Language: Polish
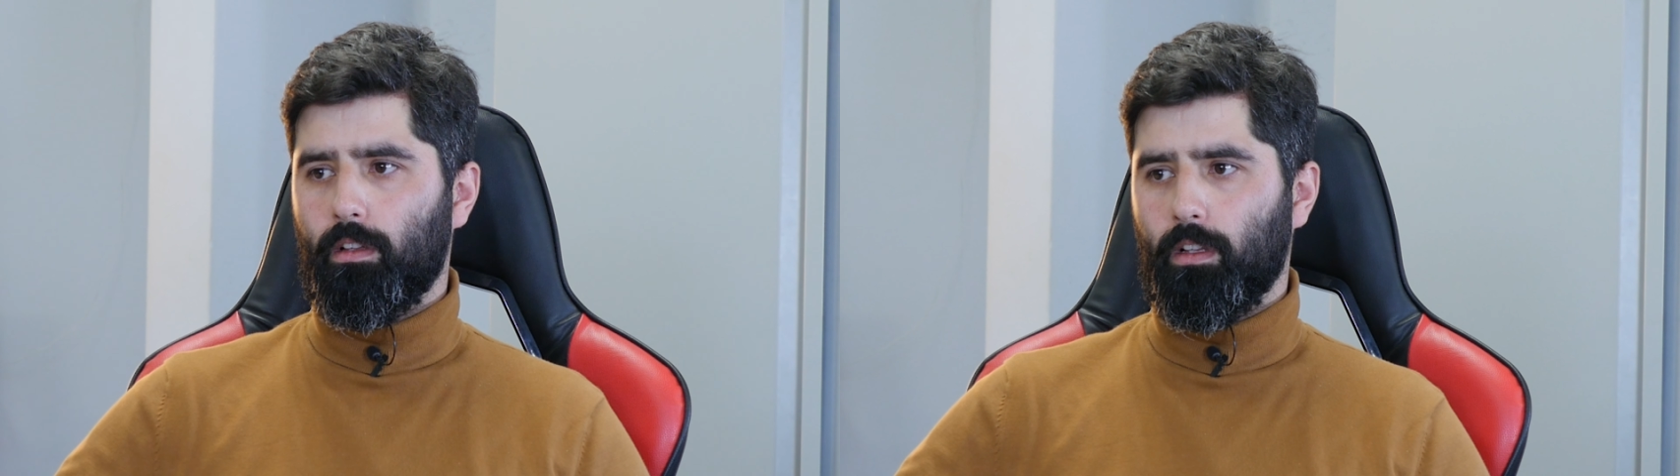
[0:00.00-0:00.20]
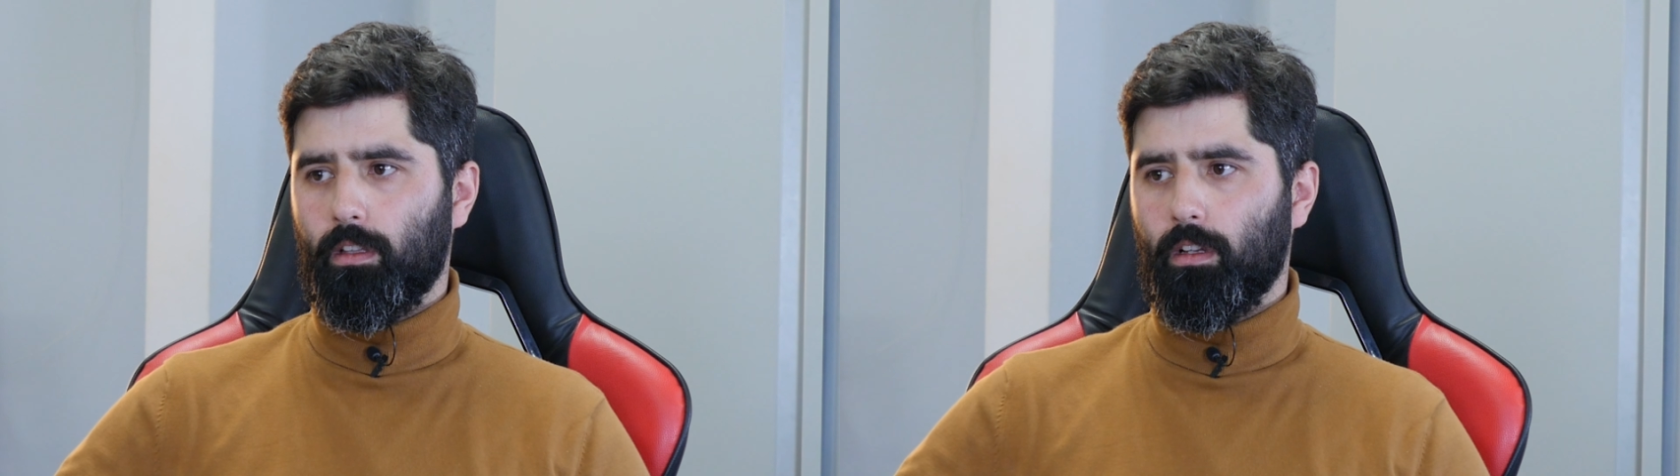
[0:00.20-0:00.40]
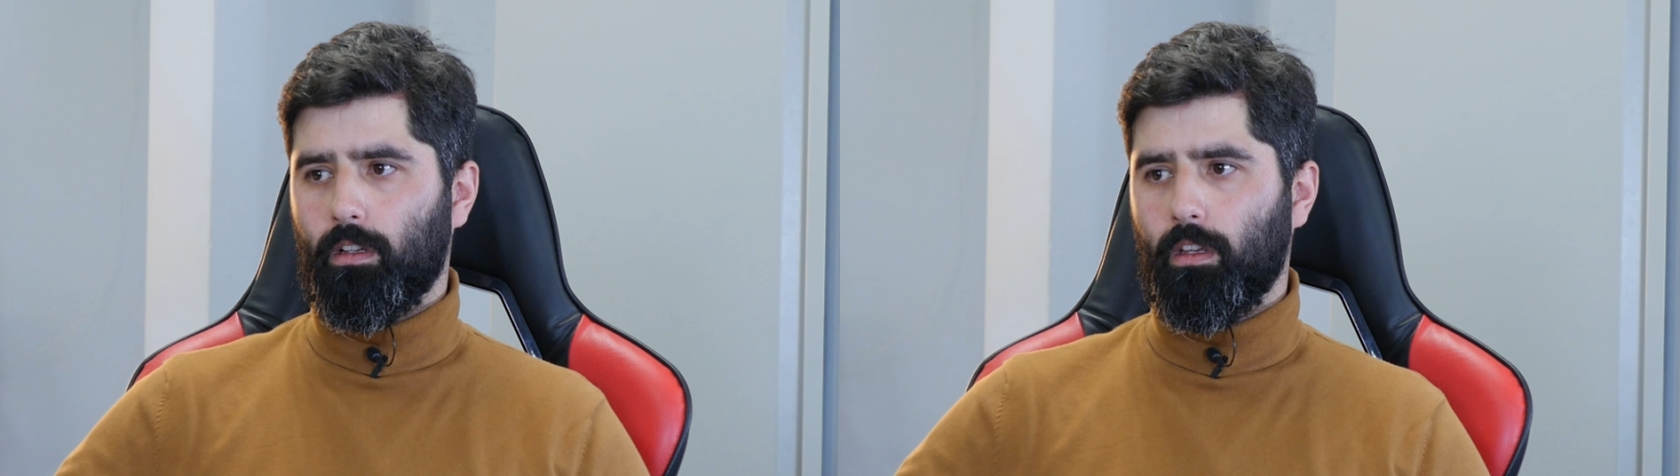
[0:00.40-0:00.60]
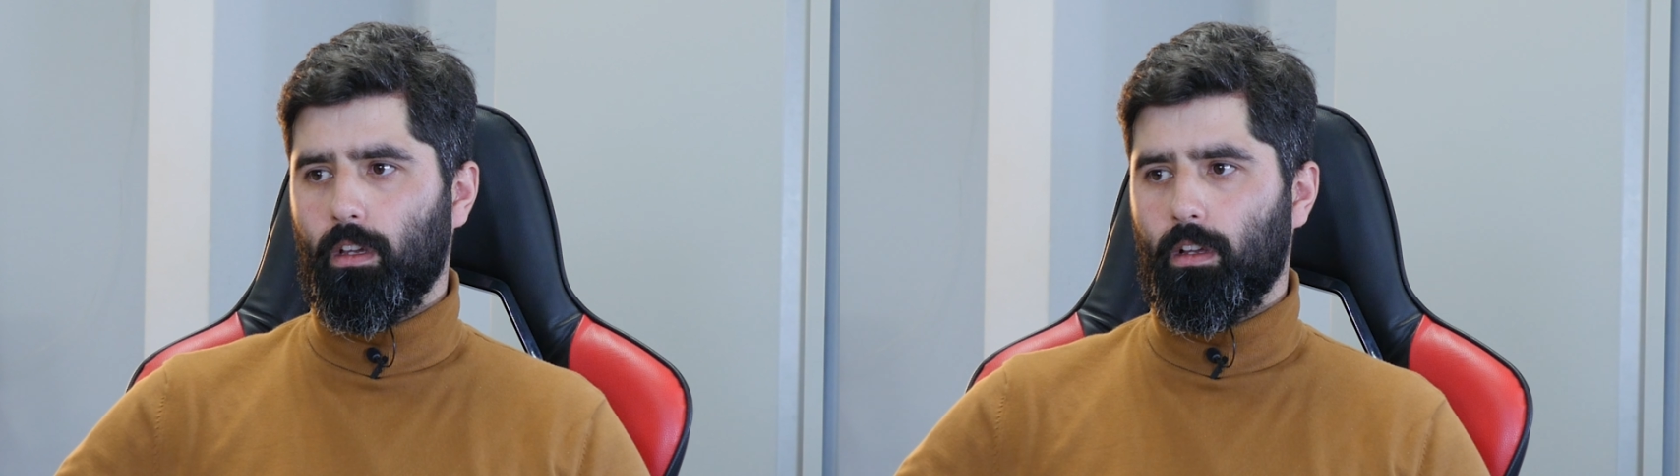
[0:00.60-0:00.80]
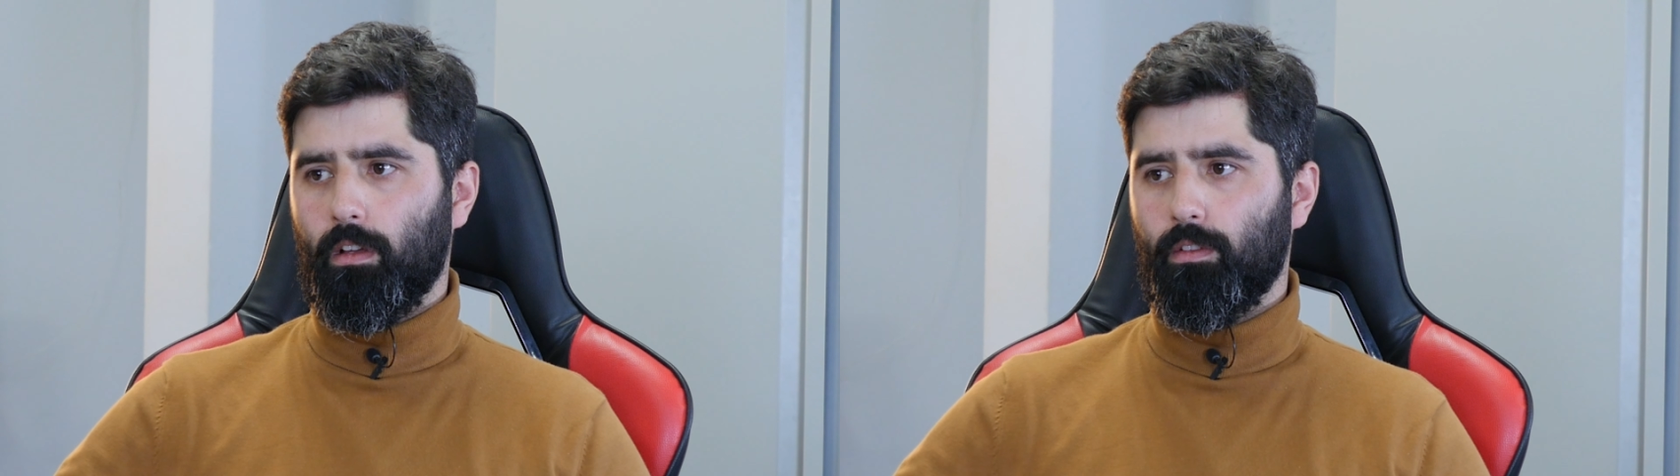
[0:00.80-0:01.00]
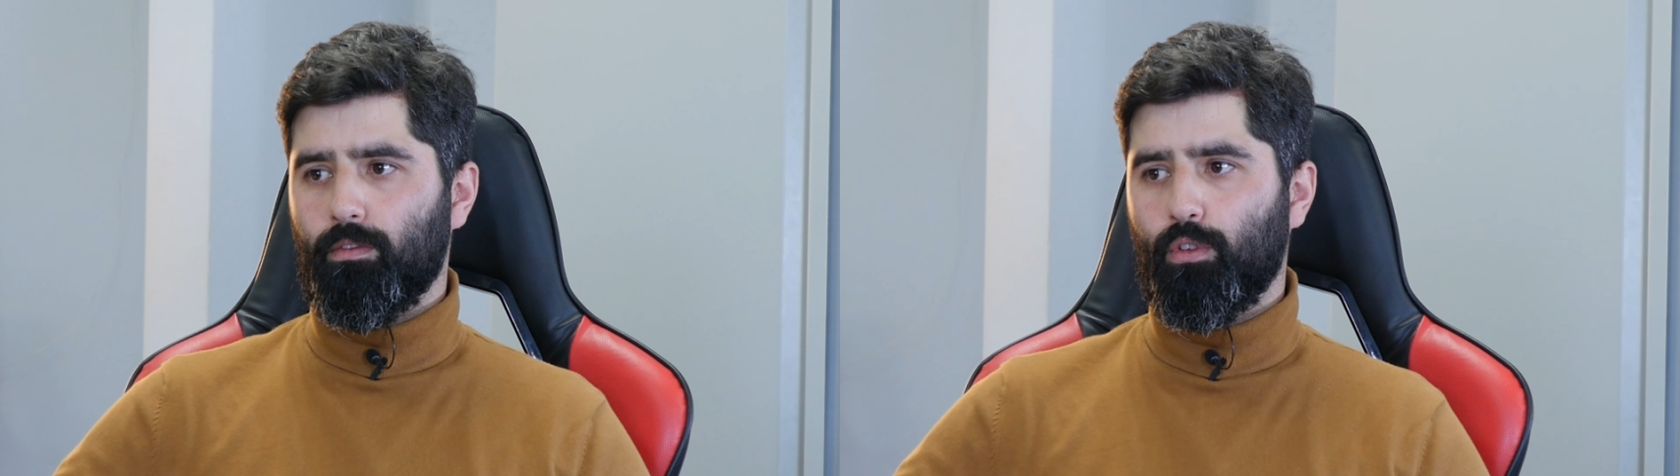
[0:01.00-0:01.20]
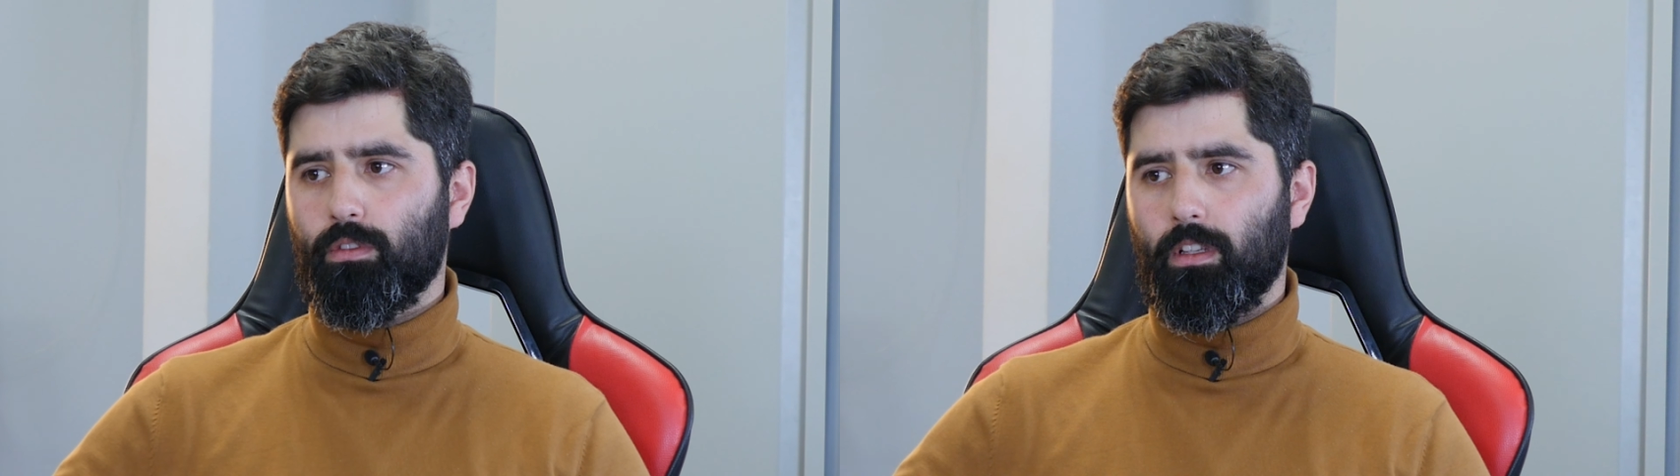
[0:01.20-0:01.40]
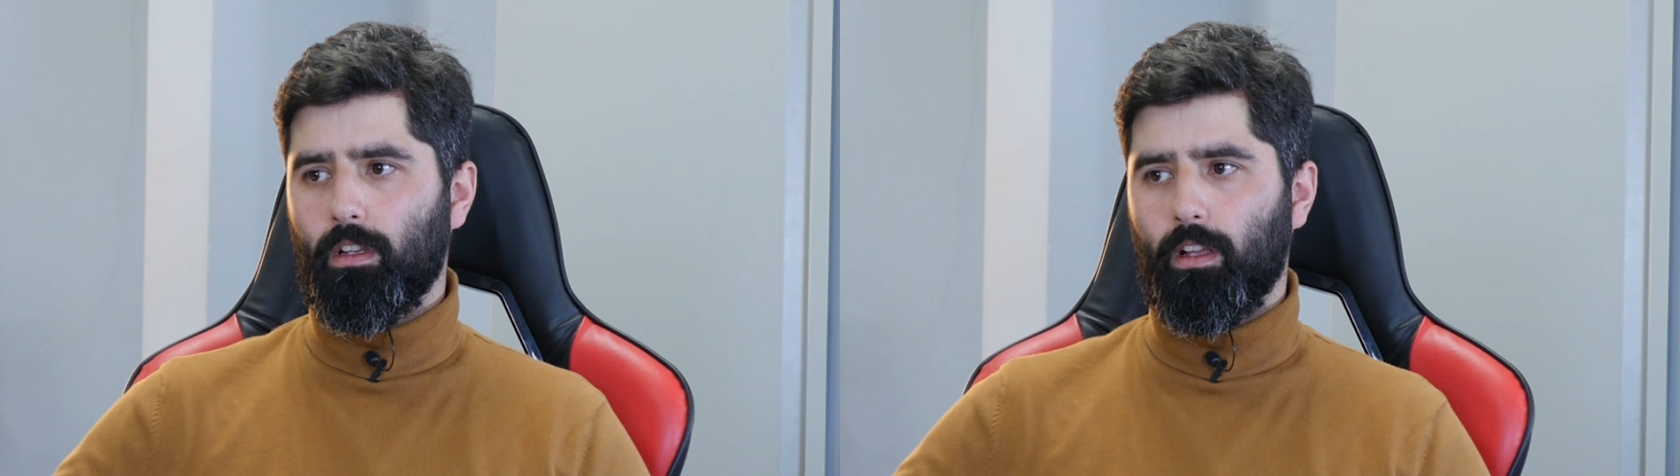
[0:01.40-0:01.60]
na takie
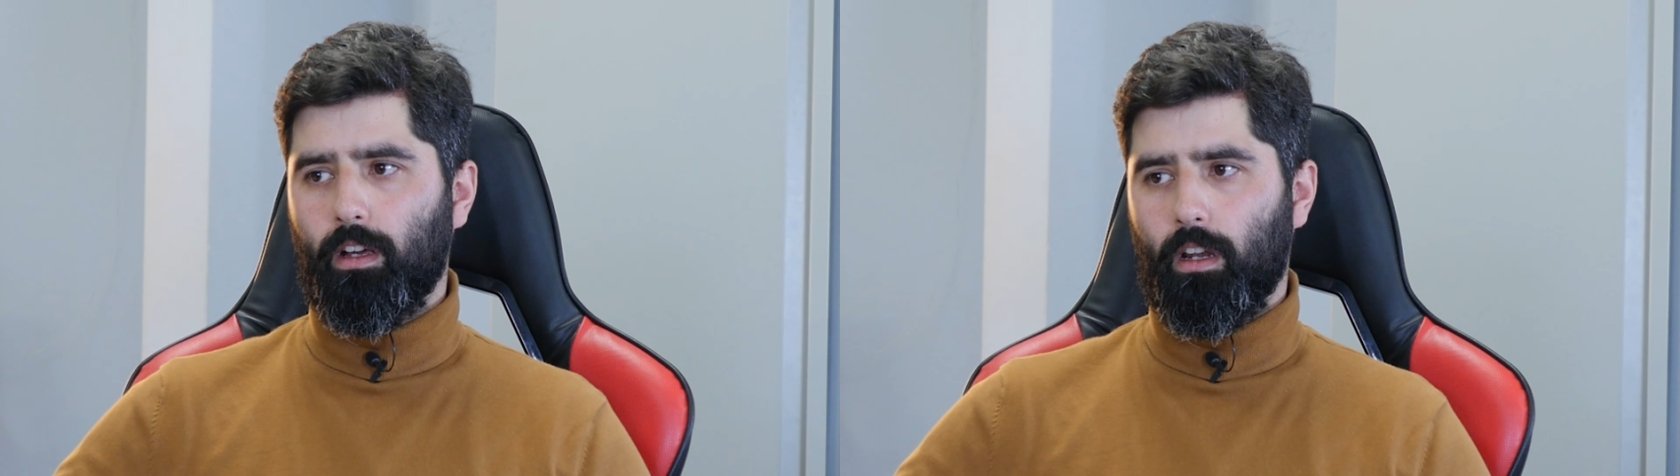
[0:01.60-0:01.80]
wchodzenie na